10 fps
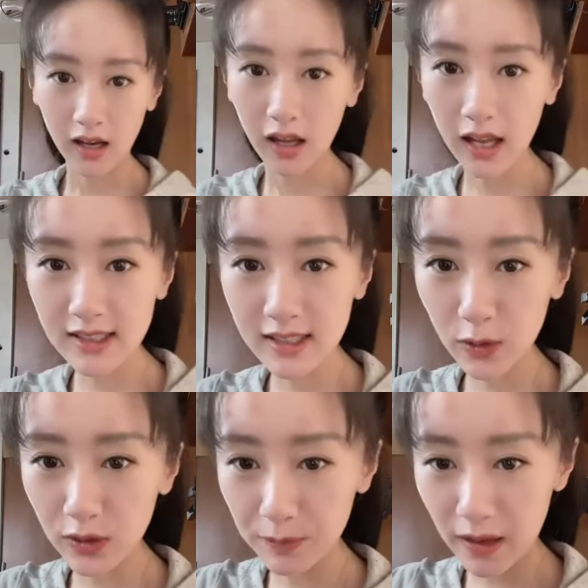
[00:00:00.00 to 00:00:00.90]
好啦，现在
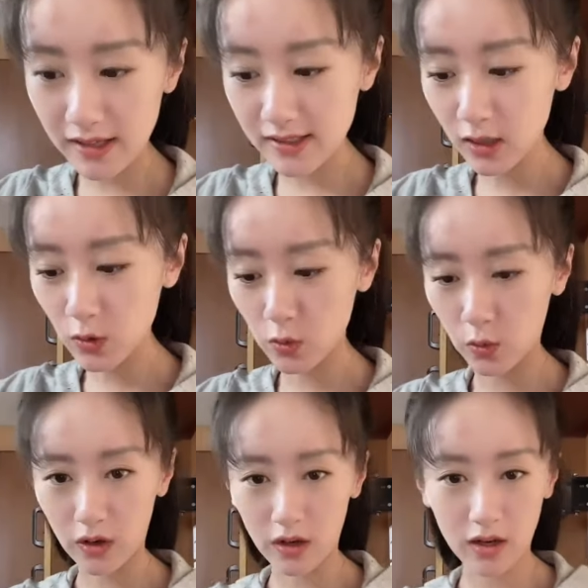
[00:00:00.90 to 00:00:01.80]
我的百香
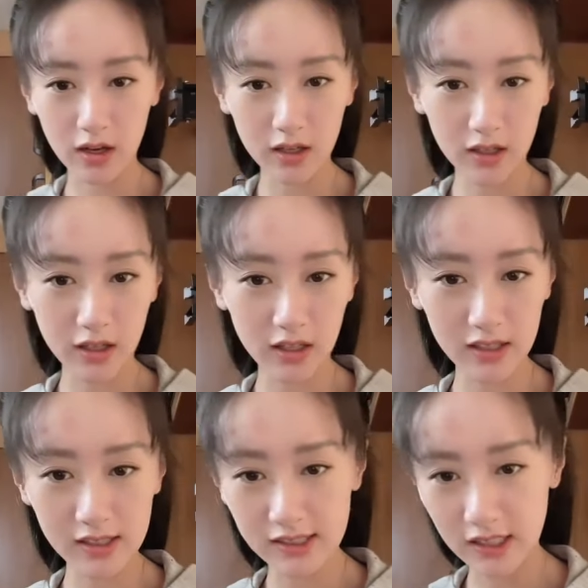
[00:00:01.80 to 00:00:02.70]
果，呃，
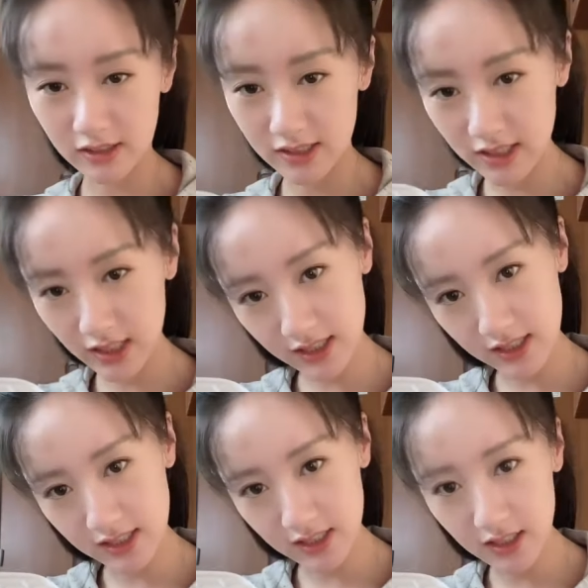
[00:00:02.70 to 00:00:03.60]
小青柠
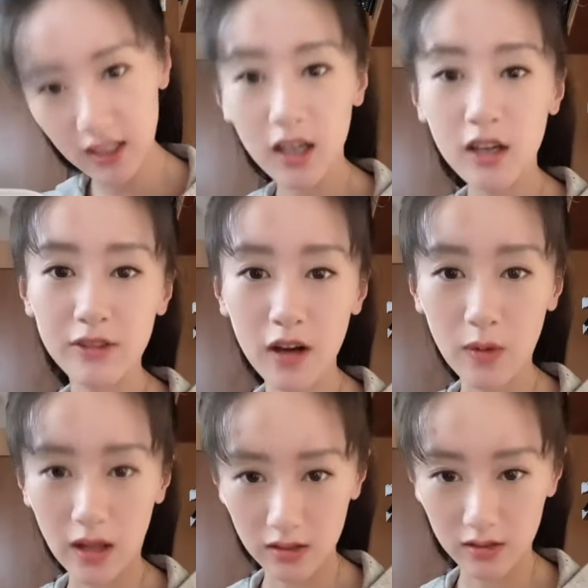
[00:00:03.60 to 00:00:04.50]
已经放
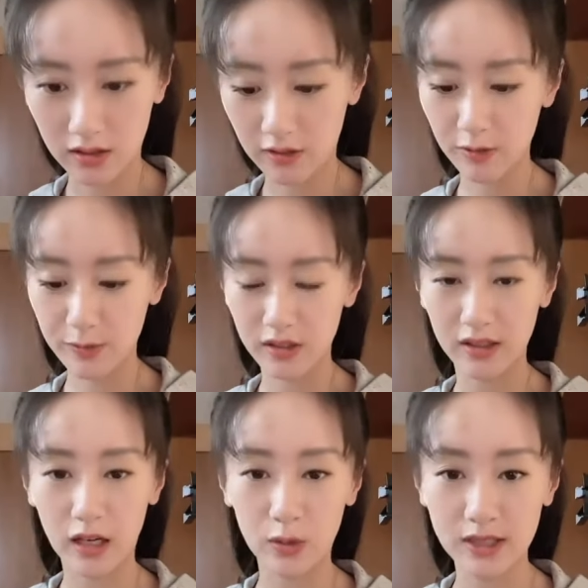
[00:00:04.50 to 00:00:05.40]
完了，然后放冰格
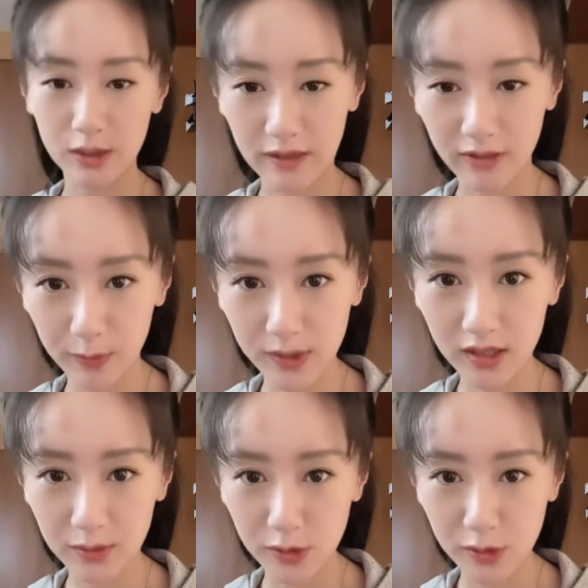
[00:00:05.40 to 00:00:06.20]
里，我现在把它放冰箱里